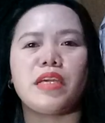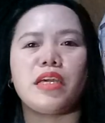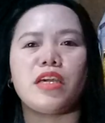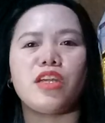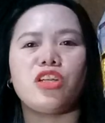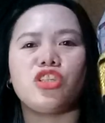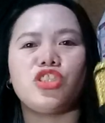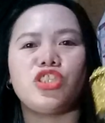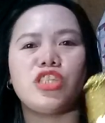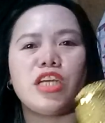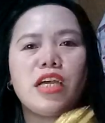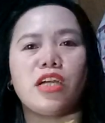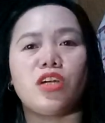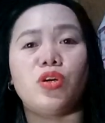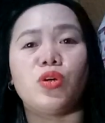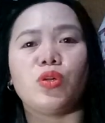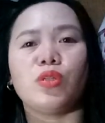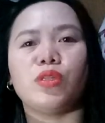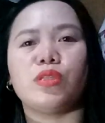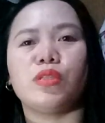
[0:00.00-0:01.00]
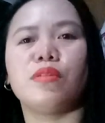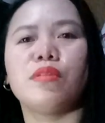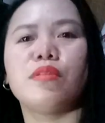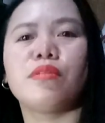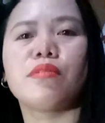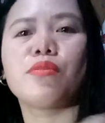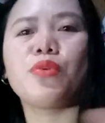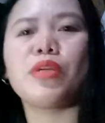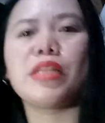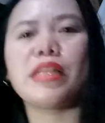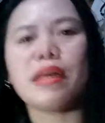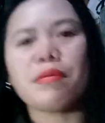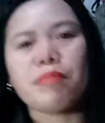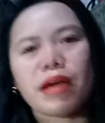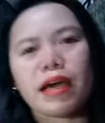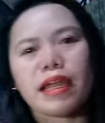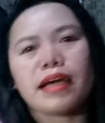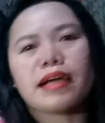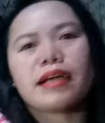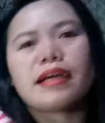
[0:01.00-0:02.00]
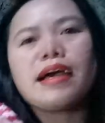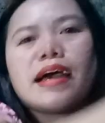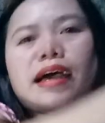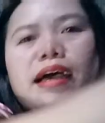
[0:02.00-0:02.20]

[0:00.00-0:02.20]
Ano siya? Gold. Wait lang, mga langga,